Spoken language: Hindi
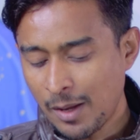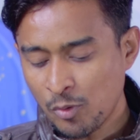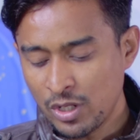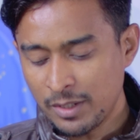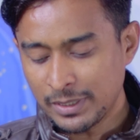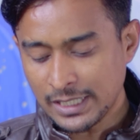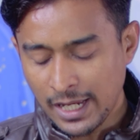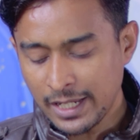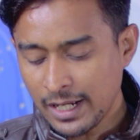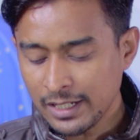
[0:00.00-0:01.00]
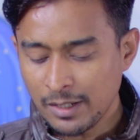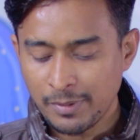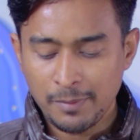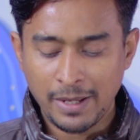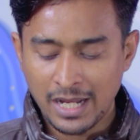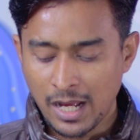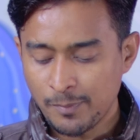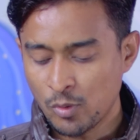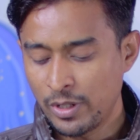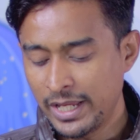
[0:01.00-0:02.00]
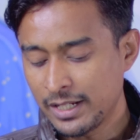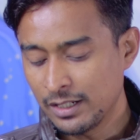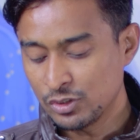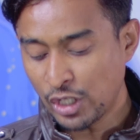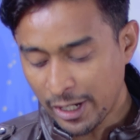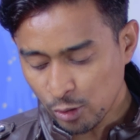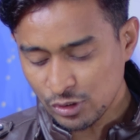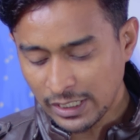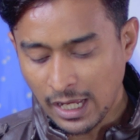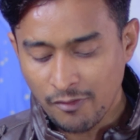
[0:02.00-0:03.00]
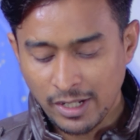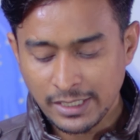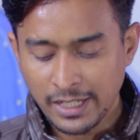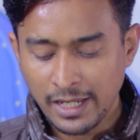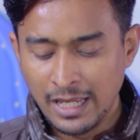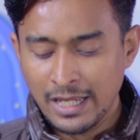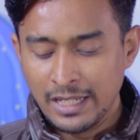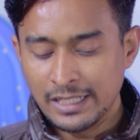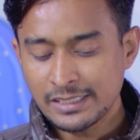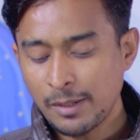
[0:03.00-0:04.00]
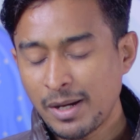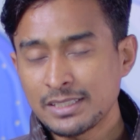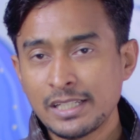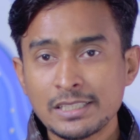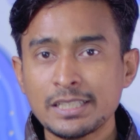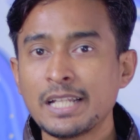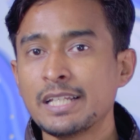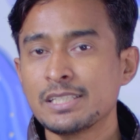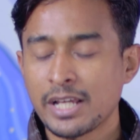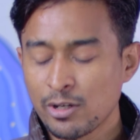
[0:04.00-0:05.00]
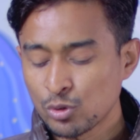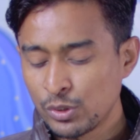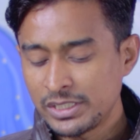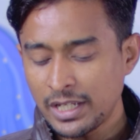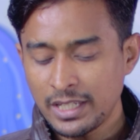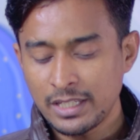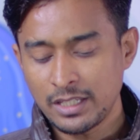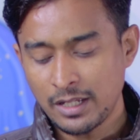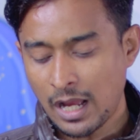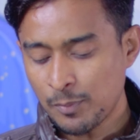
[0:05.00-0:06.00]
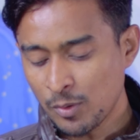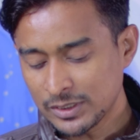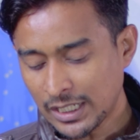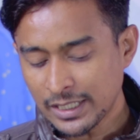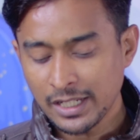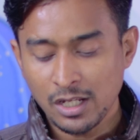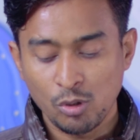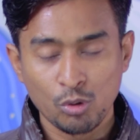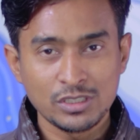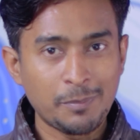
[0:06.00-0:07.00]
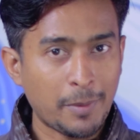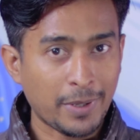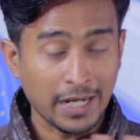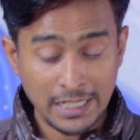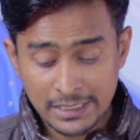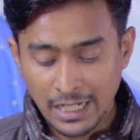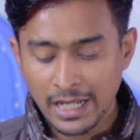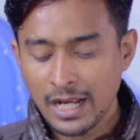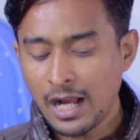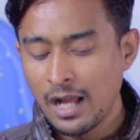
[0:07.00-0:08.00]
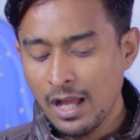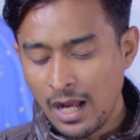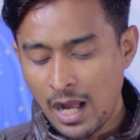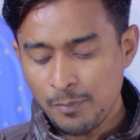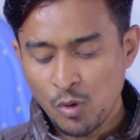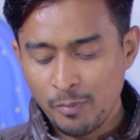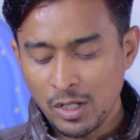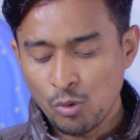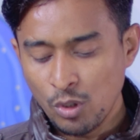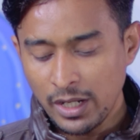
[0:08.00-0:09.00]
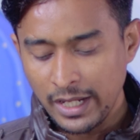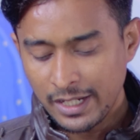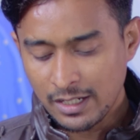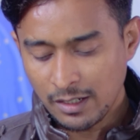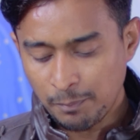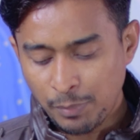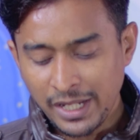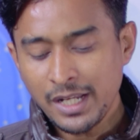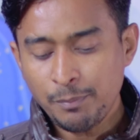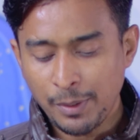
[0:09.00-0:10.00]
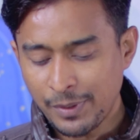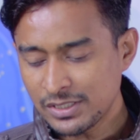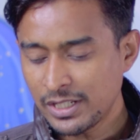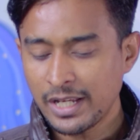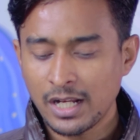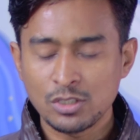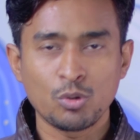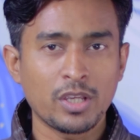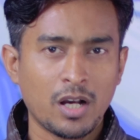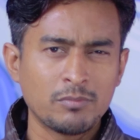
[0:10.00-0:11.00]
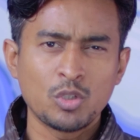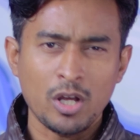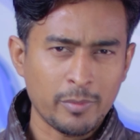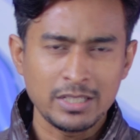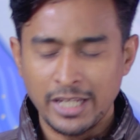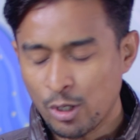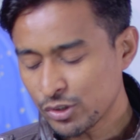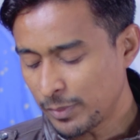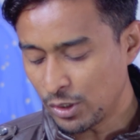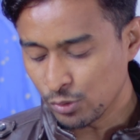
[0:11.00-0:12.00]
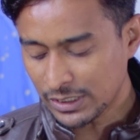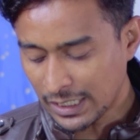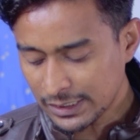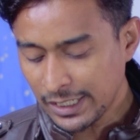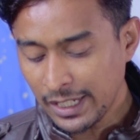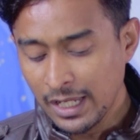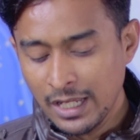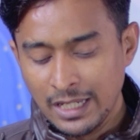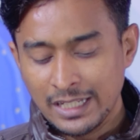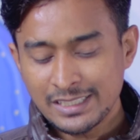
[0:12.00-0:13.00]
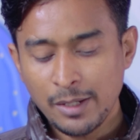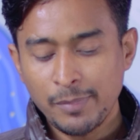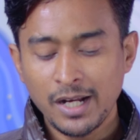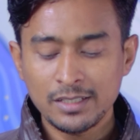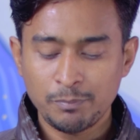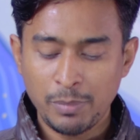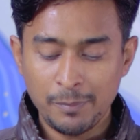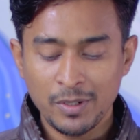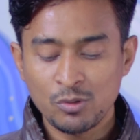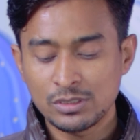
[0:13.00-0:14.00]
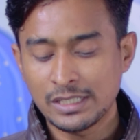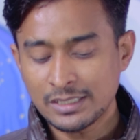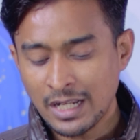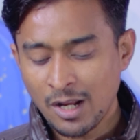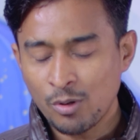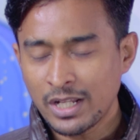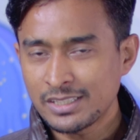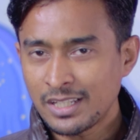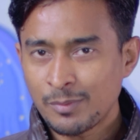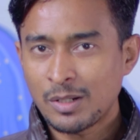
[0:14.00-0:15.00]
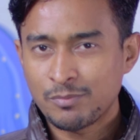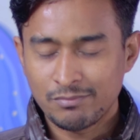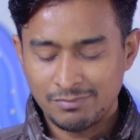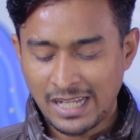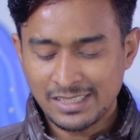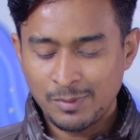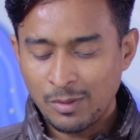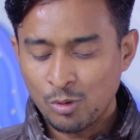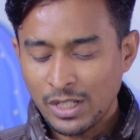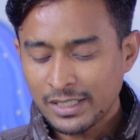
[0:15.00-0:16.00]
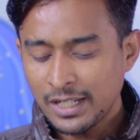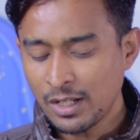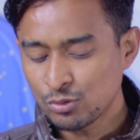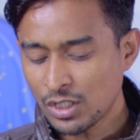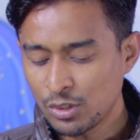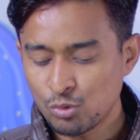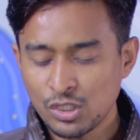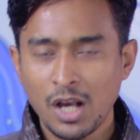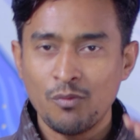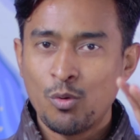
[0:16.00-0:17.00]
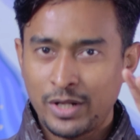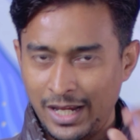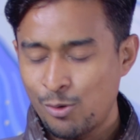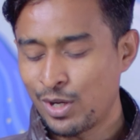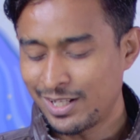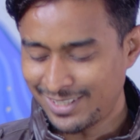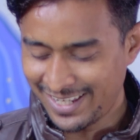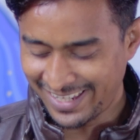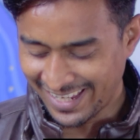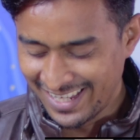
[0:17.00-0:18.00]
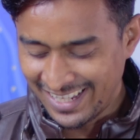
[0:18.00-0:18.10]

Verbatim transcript: बाद आपको ये बताएगा कि भाई पहले आपको एक जहर जेरोक्स निकलवानी है इसके बाद किस तरह की जेरोक्स होनी चाहिए ये आपको बताता है कि ग्लोसी पेपर नहीं चलेगा आपको बिल्कुल एक प्लेन पेपर चाहिएगा जो कि हम नॉर्मल जेरोक्स में यूज़ करते हैं इसके बाद पेपर कुछ इस तरह का होना चाहिए मतलब ऐसे मतलब हो जाता है ना उसका डूचा वो नहीं होना चाहिए